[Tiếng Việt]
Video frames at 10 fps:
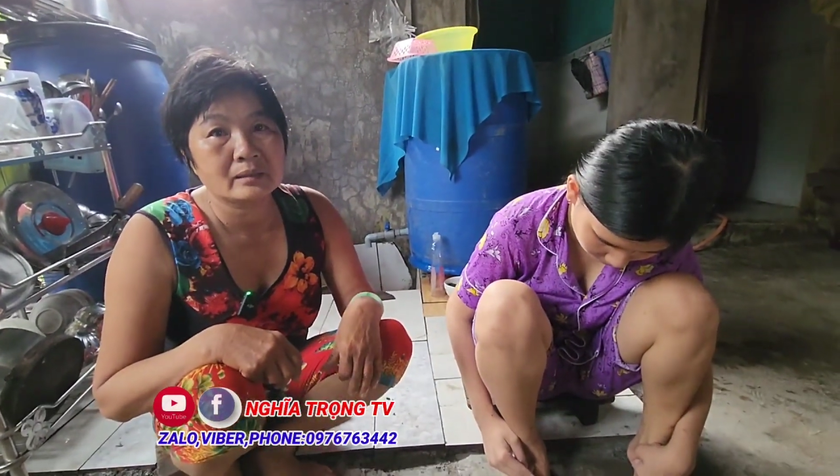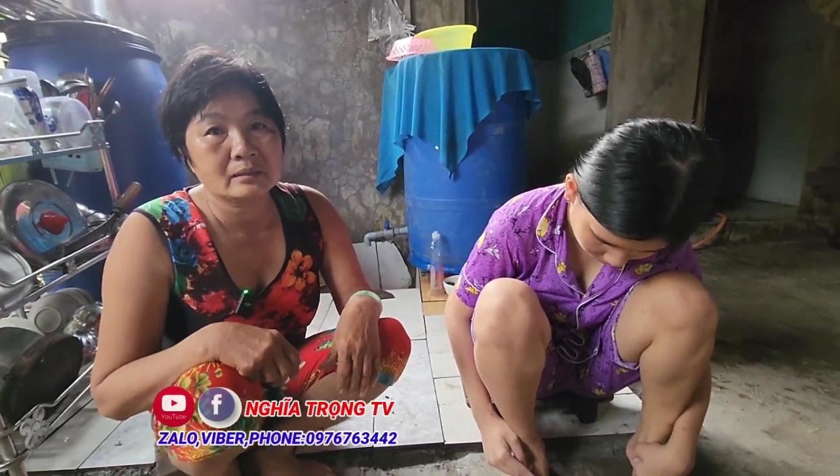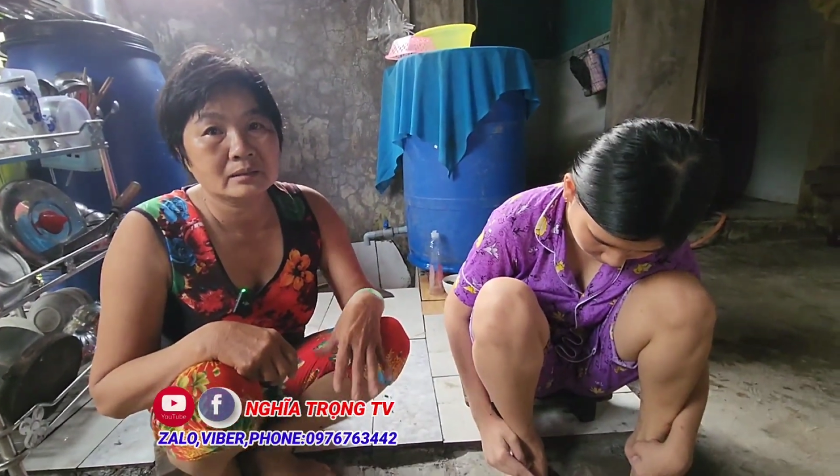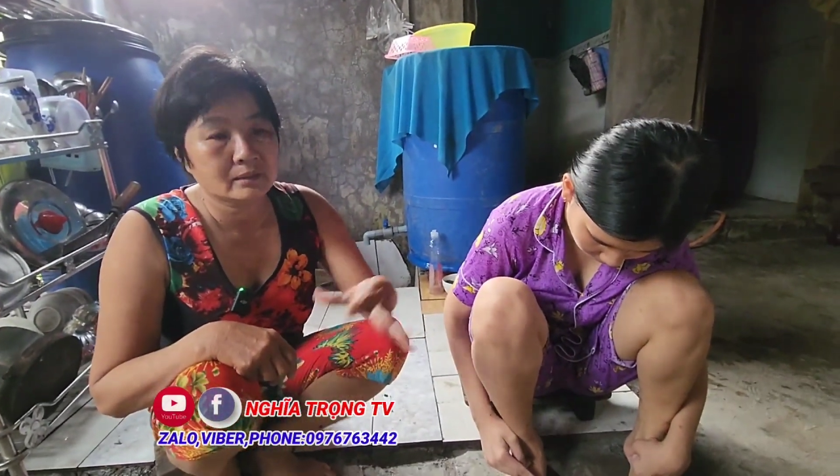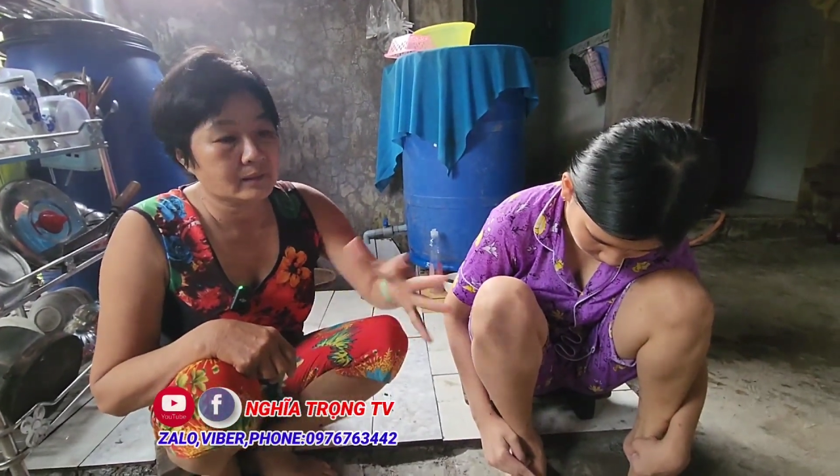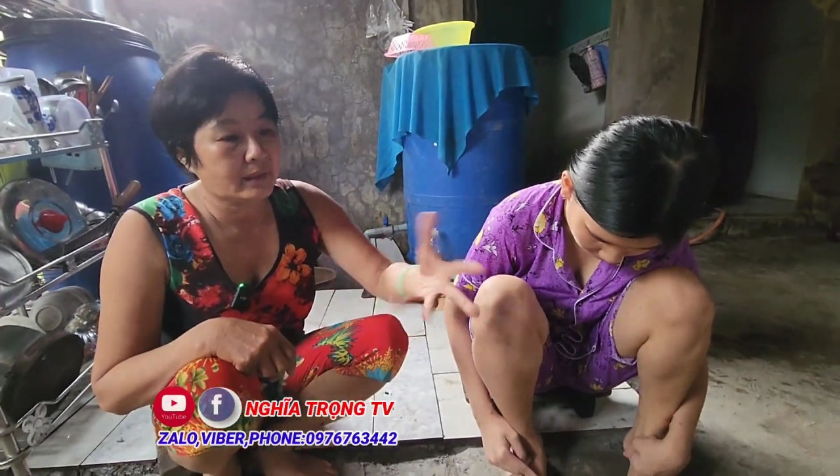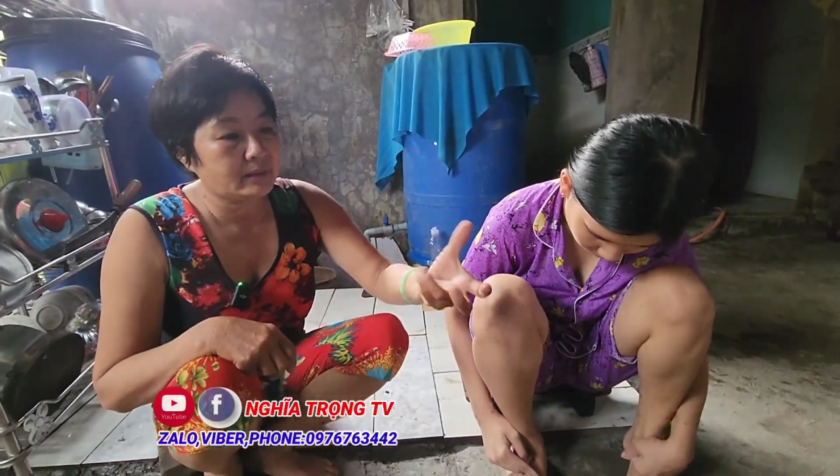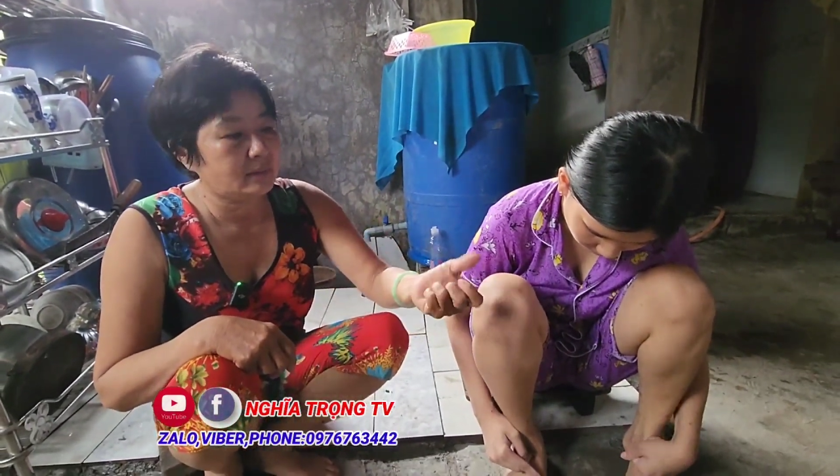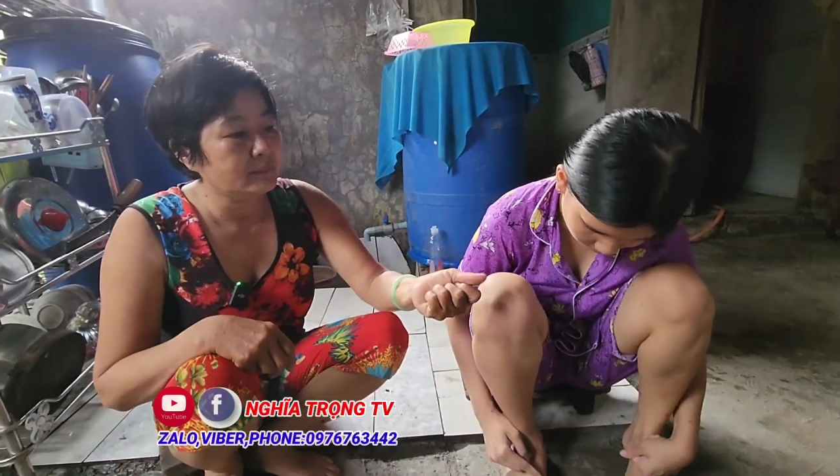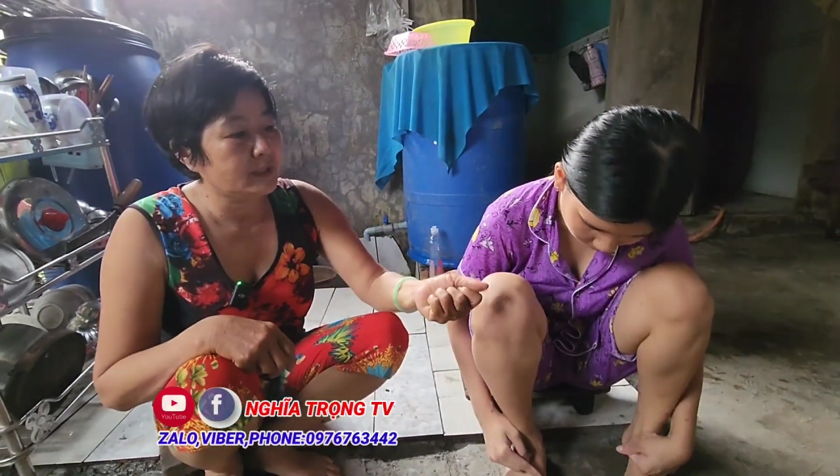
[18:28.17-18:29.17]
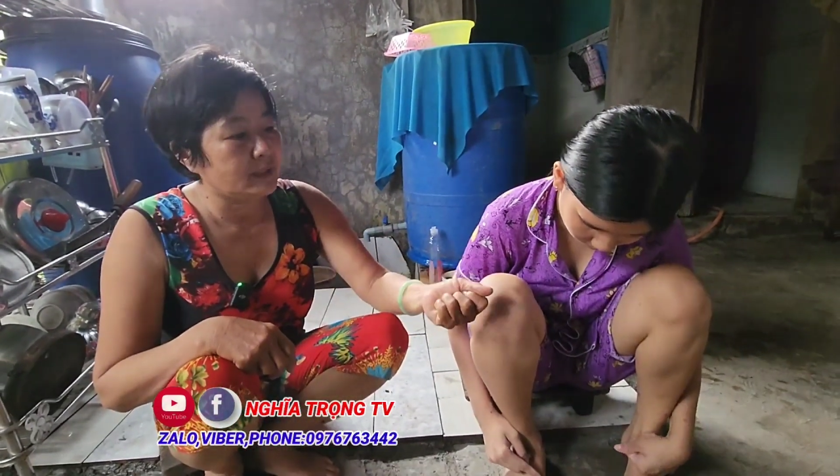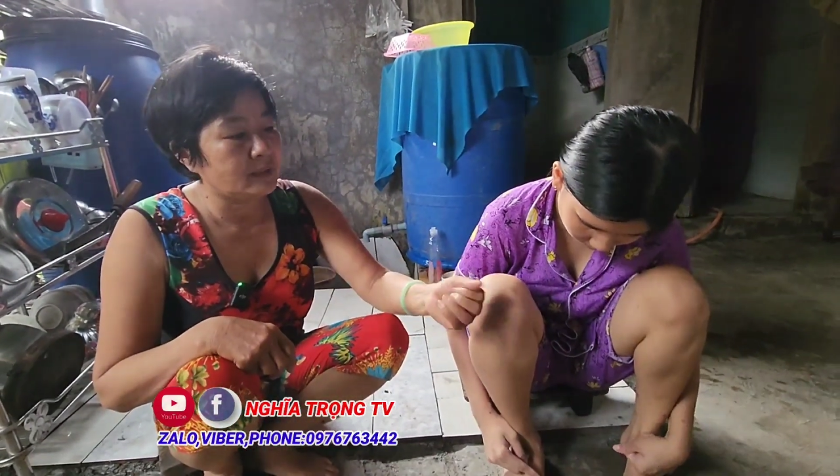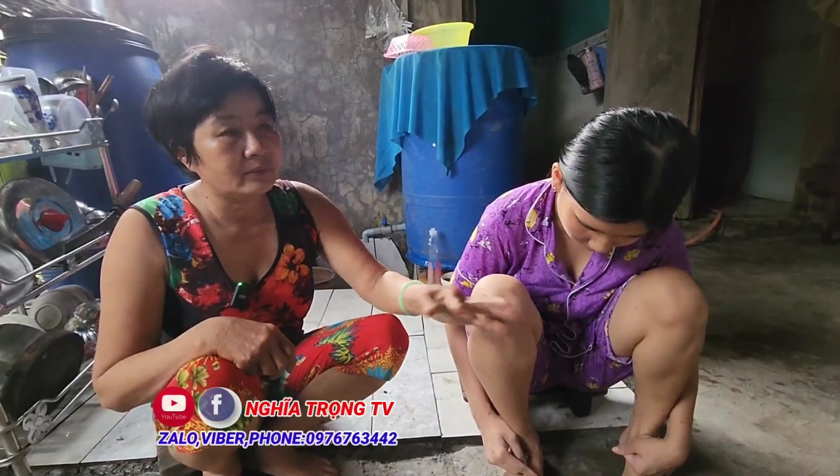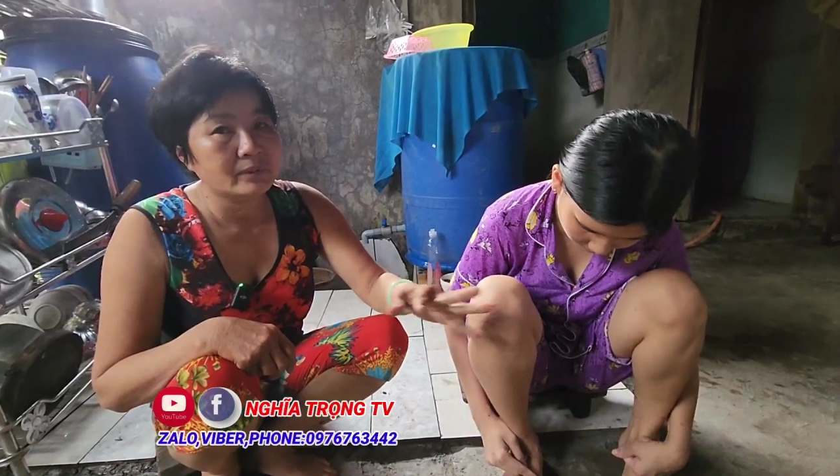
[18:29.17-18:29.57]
vậy đó tay nó bây giờ đâu có